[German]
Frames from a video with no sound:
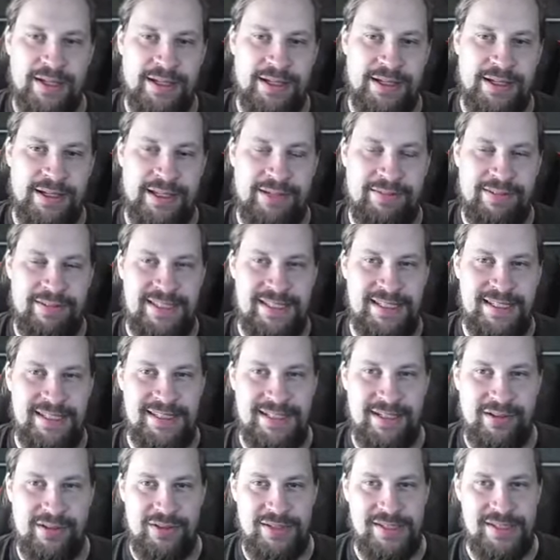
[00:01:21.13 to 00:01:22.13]
Ja, wie
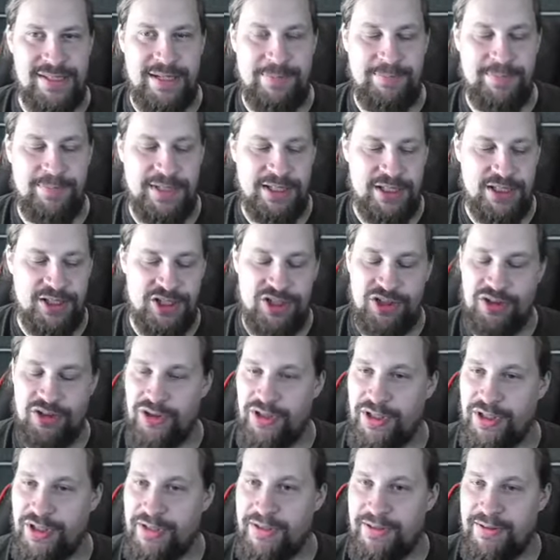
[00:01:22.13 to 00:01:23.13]
sieht's aus? Habt ihr
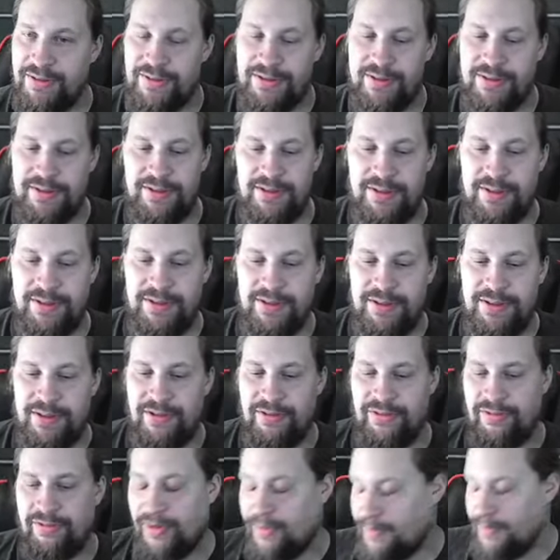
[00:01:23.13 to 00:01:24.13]
schon
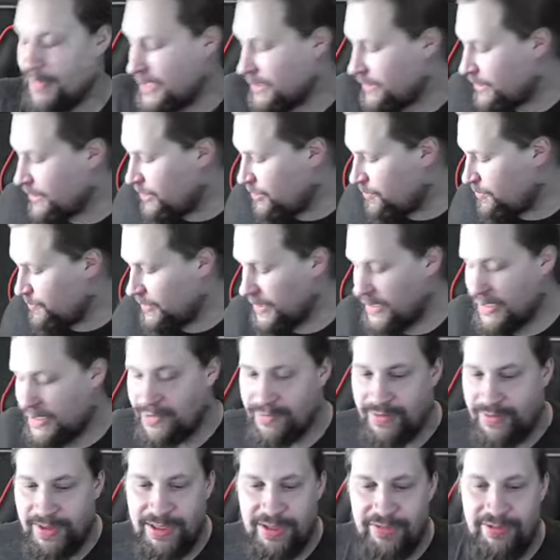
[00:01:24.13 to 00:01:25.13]
Format
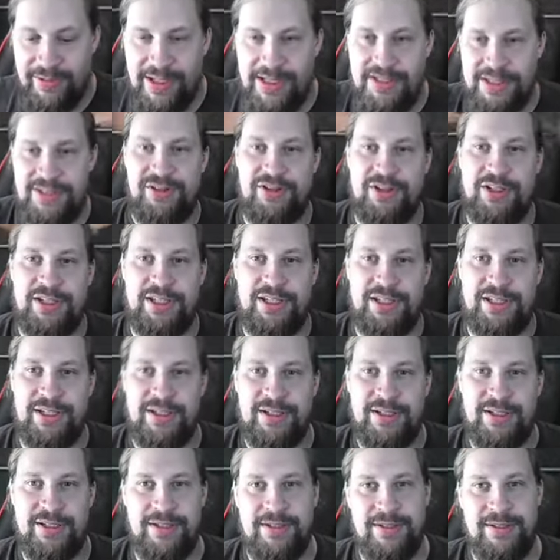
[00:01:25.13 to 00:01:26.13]
gespielt? Wie gefällt's euch?
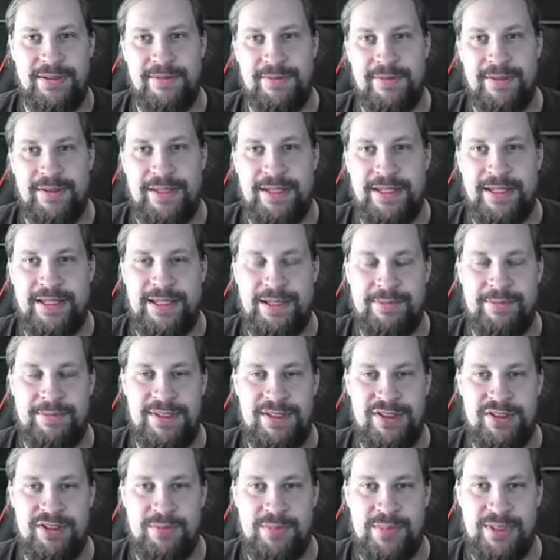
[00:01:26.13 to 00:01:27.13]
Ich habe
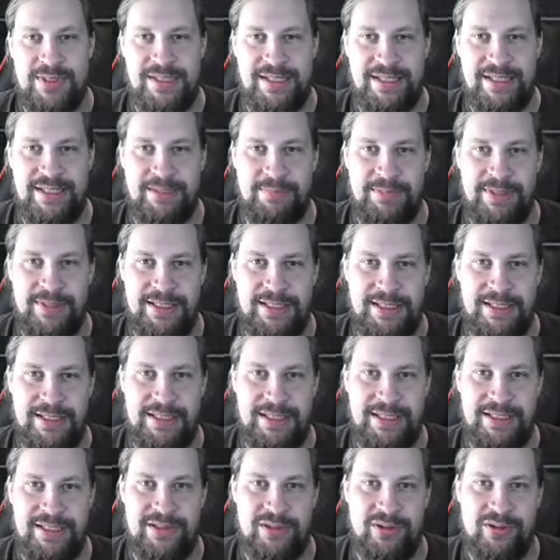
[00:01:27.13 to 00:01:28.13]
jetzt schon ein bisschen
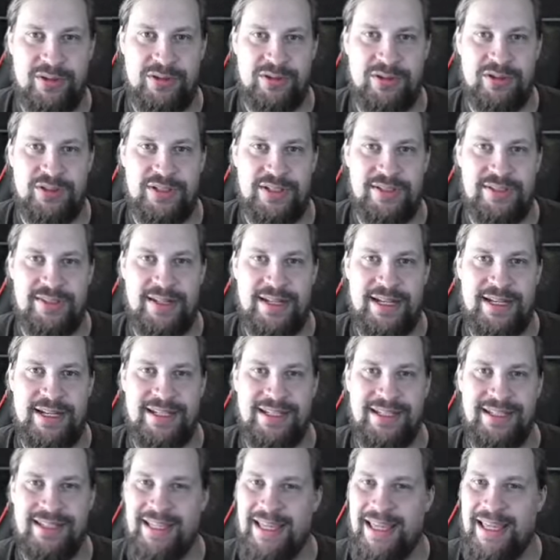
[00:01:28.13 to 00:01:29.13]
Limited gezockt und das hat
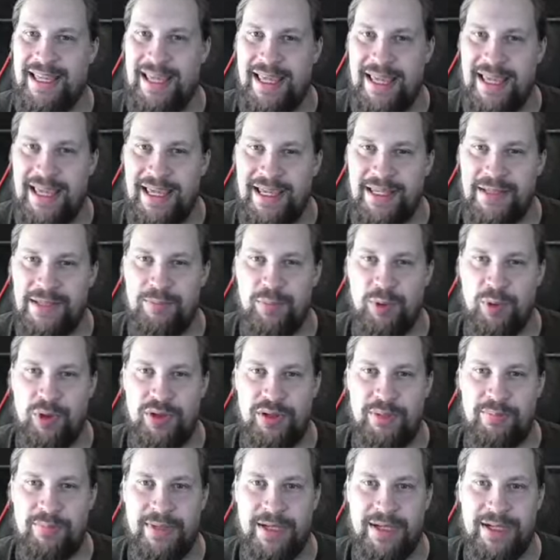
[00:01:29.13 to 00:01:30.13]
eigentlich echt Bock
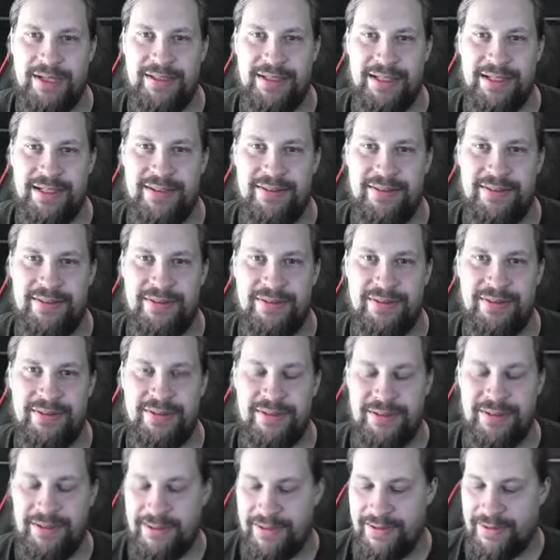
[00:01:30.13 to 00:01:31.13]
gemacht. Also,
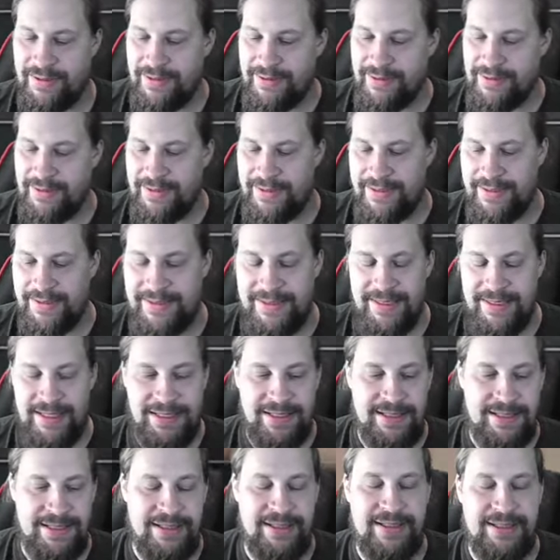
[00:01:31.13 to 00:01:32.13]
das
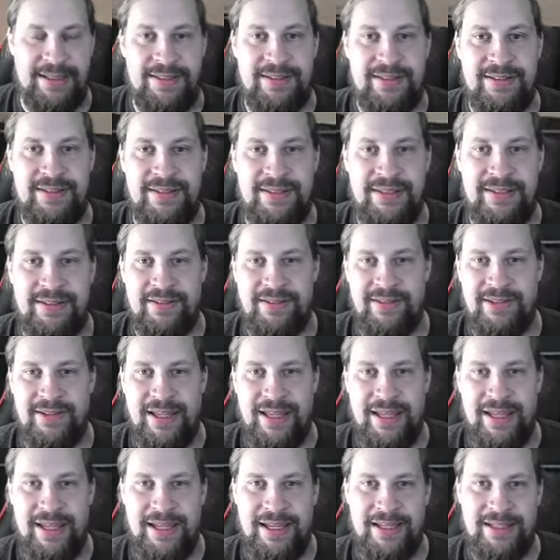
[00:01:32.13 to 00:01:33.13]
Set ist
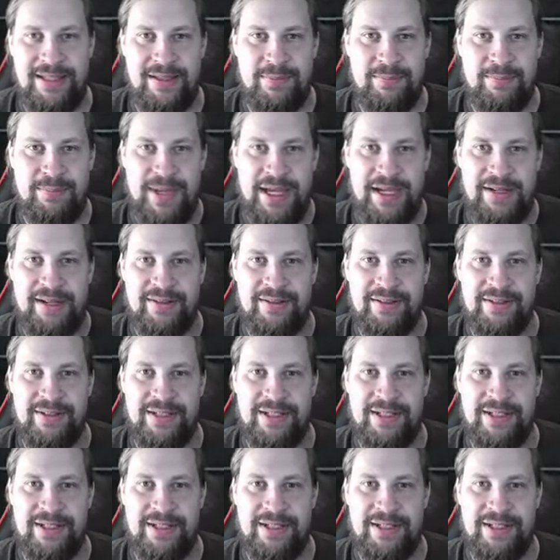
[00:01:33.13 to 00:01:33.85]
echter Banger.